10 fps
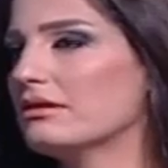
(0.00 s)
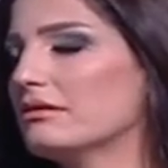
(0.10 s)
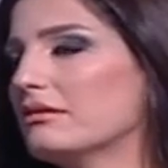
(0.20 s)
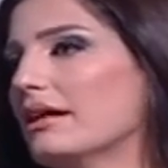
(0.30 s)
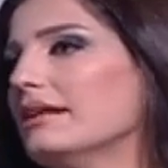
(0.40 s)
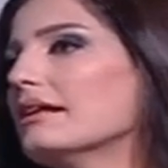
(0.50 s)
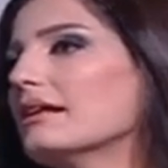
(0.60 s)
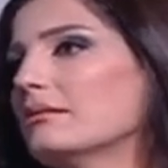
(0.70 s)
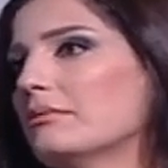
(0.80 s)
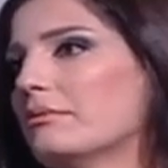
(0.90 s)
انه اي
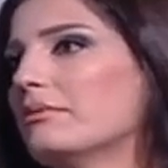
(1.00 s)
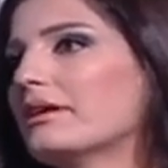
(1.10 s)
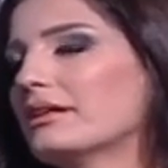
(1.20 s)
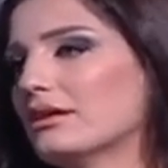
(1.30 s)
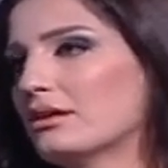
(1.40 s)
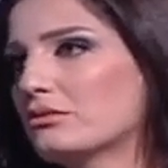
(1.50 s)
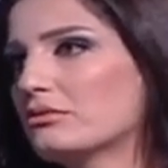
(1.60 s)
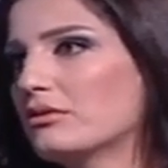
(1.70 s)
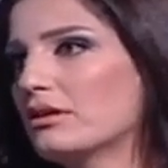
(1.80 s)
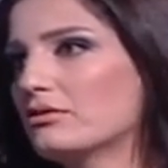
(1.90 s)
كلمه ممكن
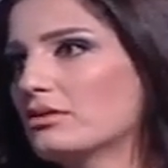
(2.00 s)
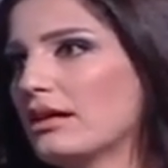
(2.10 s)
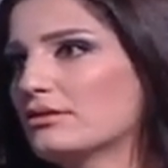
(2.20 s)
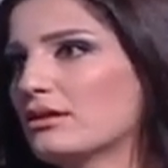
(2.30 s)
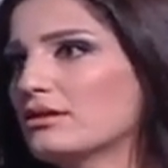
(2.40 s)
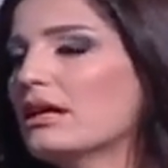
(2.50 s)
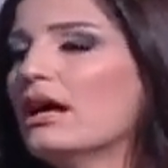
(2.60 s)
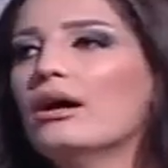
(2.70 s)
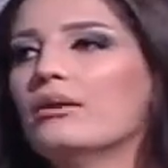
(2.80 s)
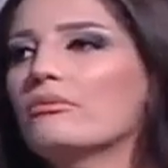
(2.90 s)
يحكوها اولادهم
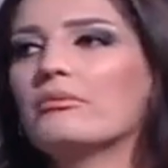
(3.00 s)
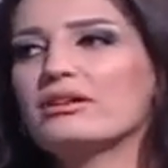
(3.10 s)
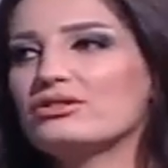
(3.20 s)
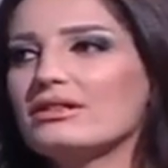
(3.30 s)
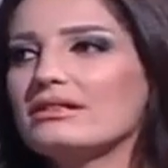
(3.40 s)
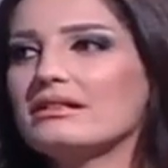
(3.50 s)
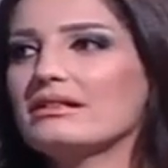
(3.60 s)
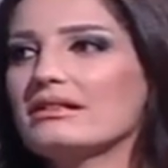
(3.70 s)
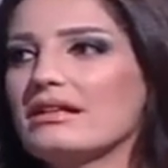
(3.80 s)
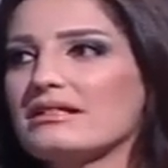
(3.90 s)
مباشره
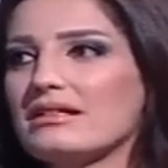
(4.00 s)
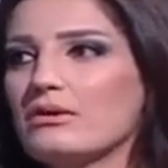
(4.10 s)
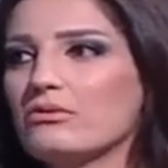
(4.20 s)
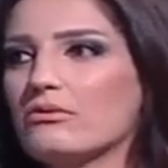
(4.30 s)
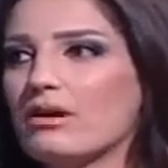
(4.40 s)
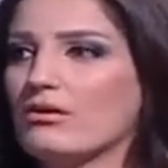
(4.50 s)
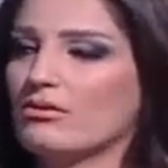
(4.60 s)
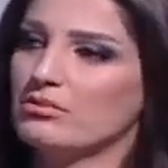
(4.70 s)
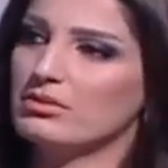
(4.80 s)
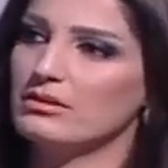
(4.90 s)
هن يسووها
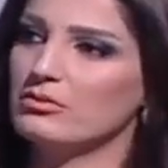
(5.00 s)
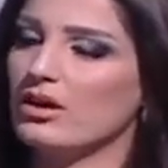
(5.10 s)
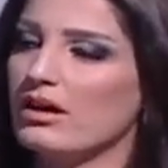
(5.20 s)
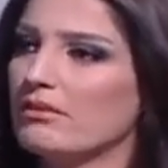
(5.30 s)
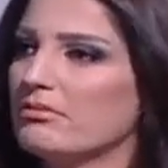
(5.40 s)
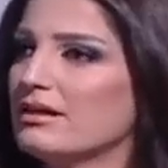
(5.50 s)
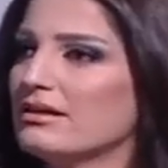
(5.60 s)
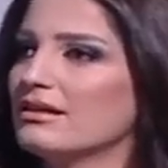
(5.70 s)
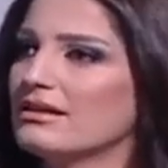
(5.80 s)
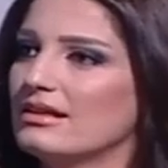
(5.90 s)

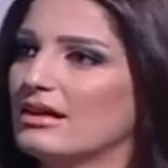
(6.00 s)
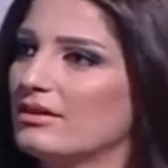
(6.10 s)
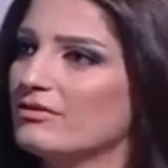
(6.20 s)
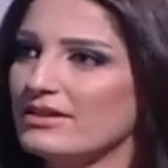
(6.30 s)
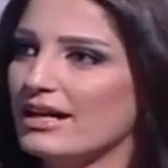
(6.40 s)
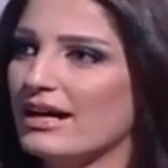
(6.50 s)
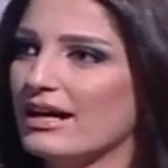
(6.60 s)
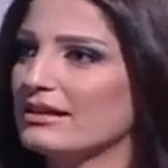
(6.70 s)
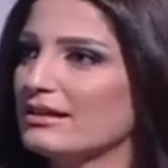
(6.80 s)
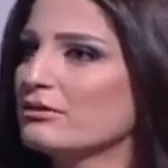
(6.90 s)
بالمقابل آه في
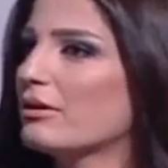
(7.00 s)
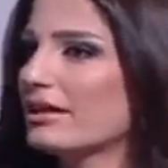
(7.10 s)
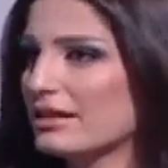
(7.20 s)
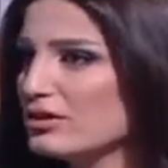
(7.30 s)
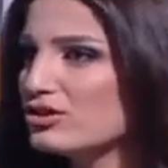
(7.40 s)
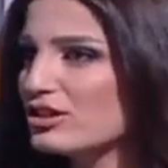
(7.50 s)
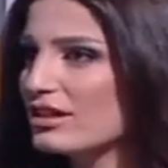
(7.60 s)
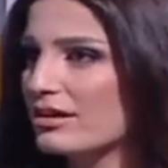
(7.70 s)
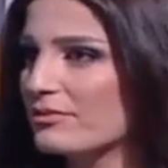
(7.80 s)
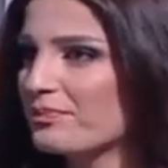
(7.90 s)
اهالي انه على كل شيء
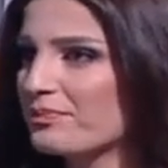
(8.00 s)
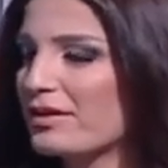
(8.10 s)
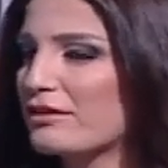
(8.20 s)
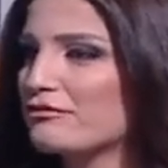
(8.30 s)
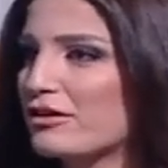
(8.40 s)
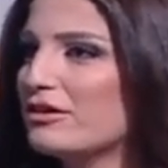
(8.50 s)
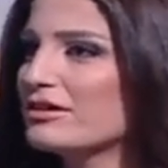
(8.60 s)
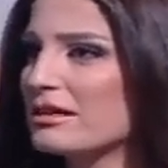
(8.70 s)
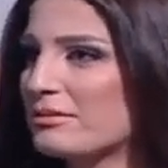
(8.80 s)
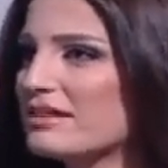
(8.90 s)
لا
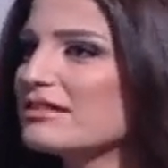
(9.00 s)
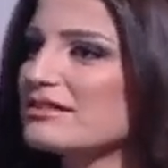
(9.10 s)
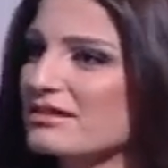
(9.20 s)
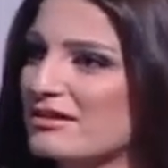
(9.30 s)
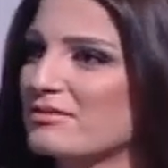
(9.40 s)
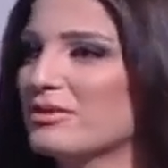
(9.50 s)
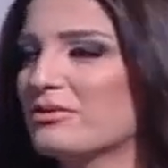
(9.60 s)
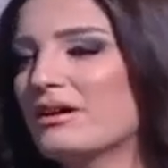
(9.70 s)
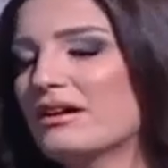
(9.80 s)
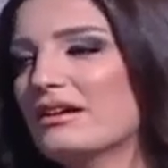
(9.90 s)
فهون كمان الصرامه
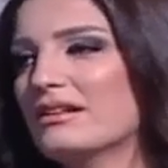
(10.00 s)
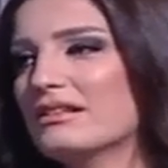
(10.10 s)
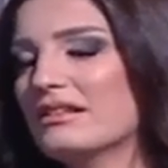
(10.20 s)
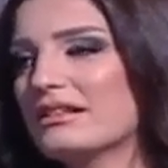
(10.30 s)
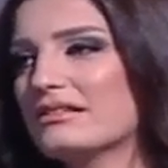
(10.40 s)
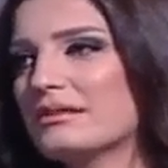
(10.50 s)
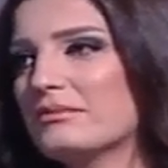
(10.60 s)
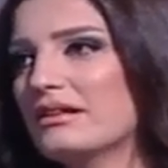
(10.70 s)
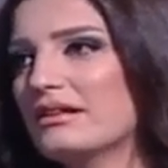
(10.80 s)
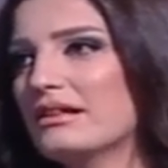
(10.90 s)

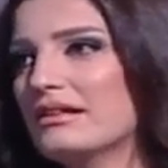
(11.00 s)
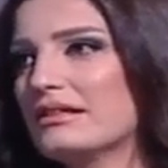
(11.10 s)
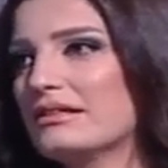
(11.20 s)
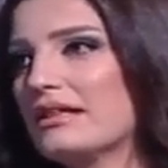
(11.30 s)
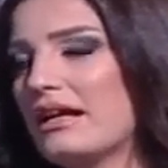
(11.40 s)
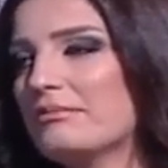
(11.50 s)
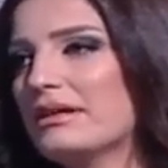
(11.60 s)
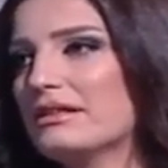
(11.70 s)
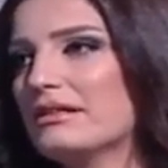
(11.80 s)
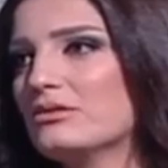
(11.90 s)
والدم آه، تمام مثل ما
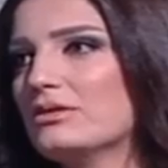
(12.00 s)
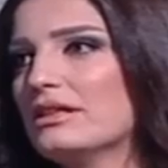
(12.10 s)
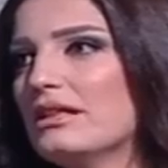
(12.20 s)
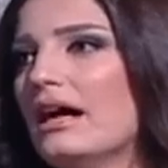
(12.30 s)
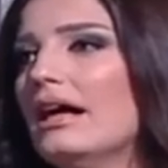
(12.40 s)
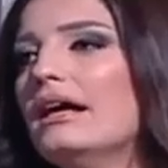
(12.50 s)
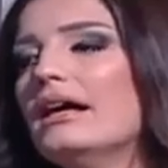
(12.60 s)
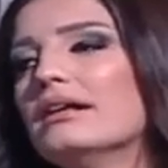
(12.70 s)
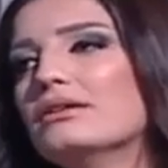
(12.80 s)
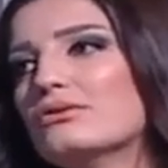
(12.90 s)
حكينا هلا انه نحن نعم.
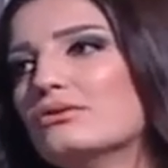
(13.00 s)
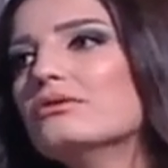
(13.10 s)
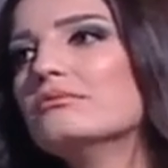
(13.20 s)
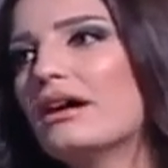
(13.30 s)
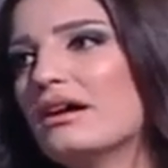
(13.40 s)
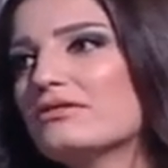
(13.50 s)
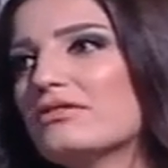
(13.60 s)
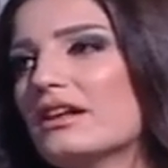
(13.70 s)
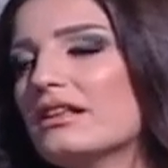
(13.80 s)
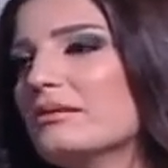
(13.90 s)
لازم نعرف نكون مع
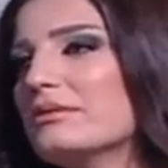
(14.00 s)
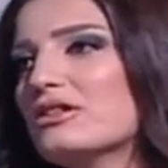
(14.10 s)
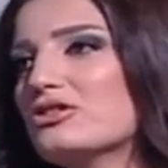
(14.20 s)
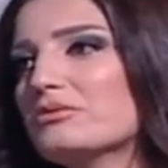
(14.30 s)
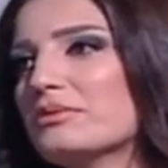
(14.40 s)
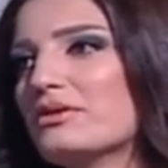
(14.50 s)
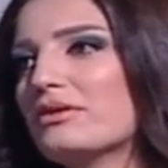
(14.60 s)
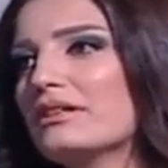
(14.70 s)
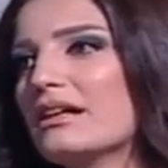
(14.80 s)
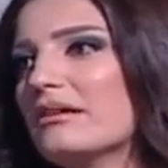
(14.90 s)
اطفالنا بكل شيء
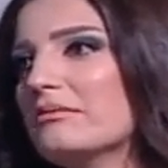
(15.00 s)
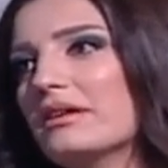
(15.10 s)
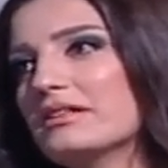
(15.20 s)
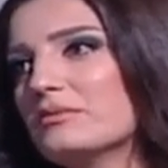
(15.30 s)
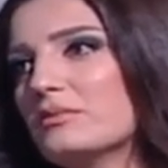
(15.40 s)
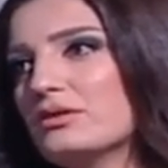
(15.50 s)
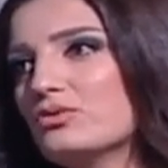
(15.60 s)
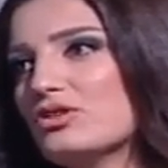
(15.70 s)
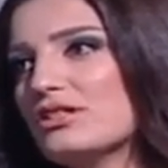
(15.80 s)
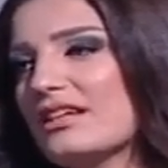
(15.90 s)
بدهم اياه هيدا ما
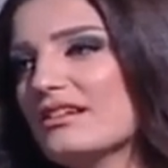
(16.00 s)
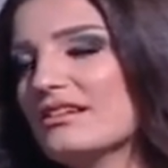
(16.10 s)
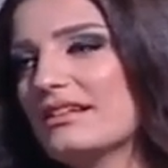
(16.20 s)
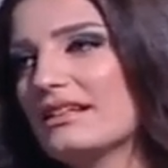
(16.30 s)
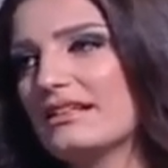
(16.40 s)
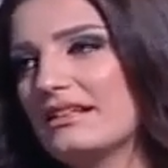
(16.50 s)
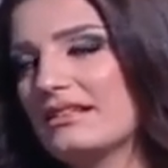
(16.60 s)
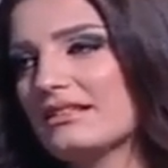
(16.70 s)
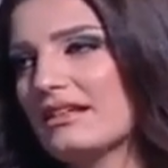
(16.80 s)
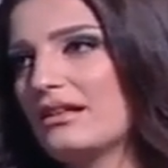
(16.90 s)
شيء آه،
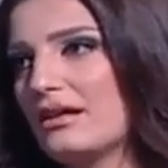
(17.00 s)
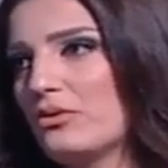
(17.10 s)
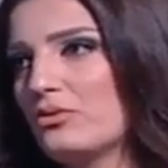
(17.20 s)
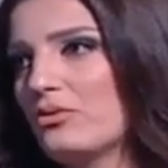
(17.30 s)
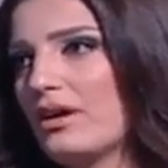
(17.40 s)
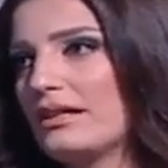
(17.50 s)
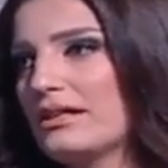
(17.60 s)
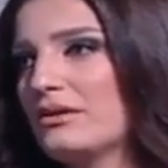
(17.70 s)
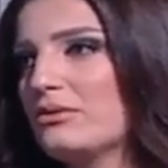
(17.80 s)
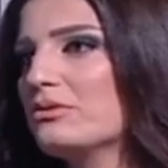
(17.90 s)
يعني سهل او
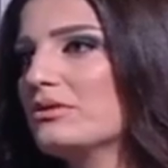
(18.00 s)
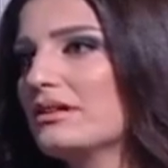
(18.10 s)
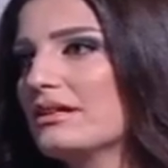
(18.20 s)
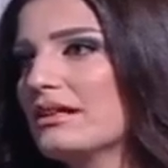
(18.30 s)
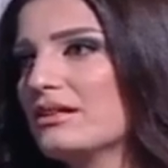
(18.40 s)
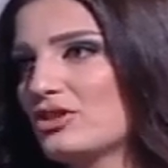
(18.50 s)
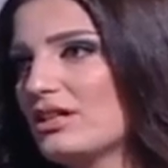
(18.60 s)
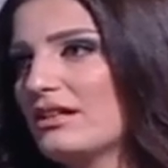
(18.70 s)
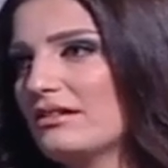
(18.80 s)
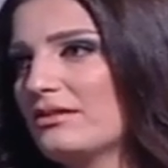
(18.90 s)
خلينا نقول آه،
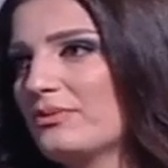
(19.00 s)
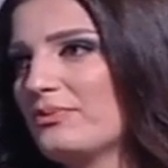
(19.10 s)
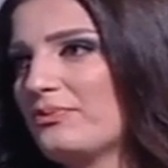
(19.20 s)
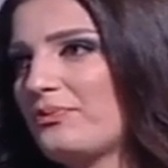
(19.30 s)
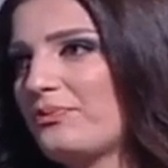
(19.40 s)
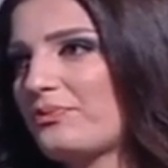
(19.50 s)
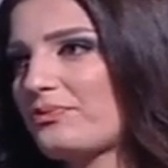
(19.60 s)
جيد تماما